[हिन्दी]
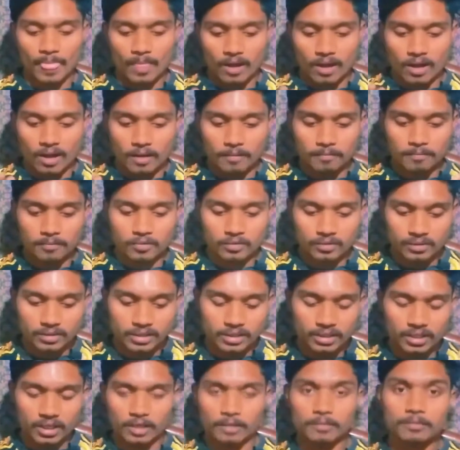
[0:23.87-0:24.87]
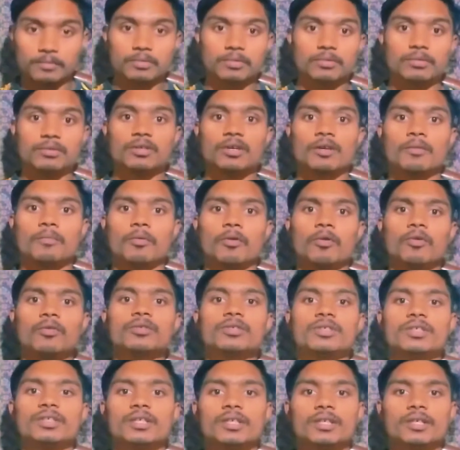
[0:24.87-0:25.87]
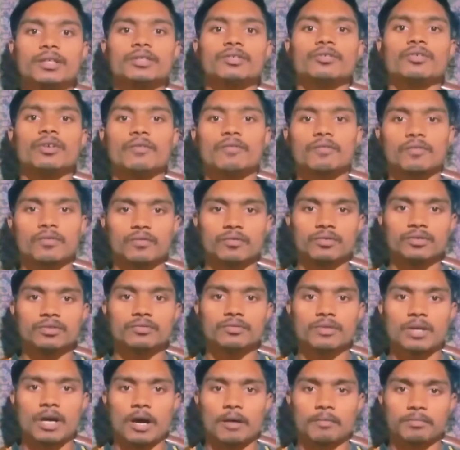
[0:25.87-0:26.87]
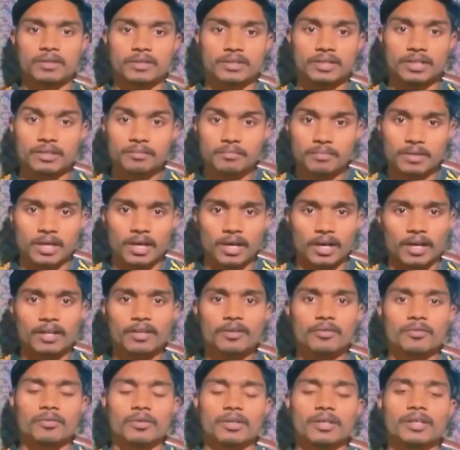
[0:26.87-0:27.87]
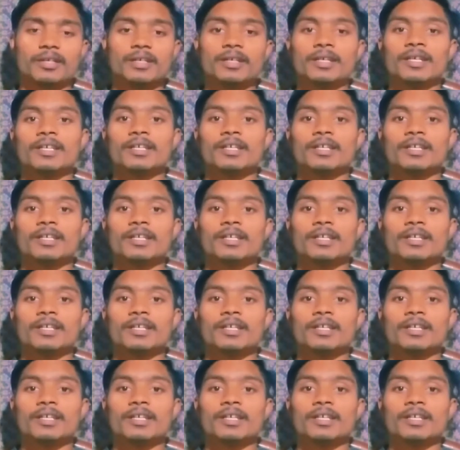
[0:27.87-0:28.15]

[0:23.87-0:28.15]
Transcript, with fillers: आपको ये नाम सुनकर बहुत से जो है फ्रूट्स आपके जहन में आ रहे होंगे